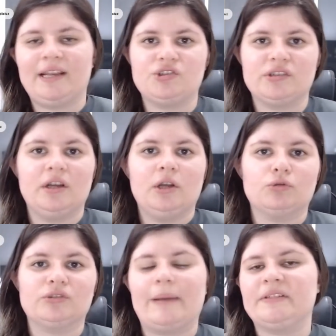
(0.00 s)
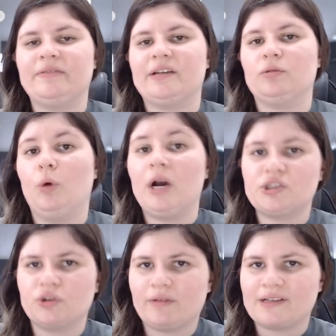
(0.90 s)
A gente não sabe se vai, o
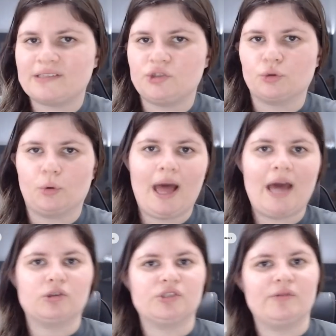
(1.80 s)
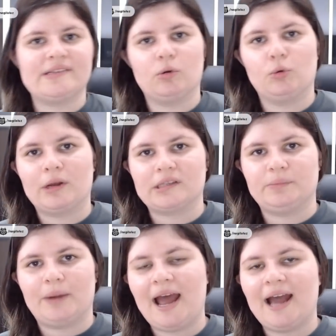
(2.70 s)
Ângelo vai ser titular ou se vai ser o Lucas
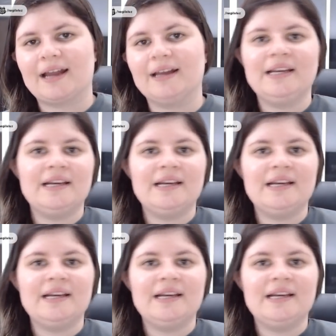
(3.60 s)
Braga,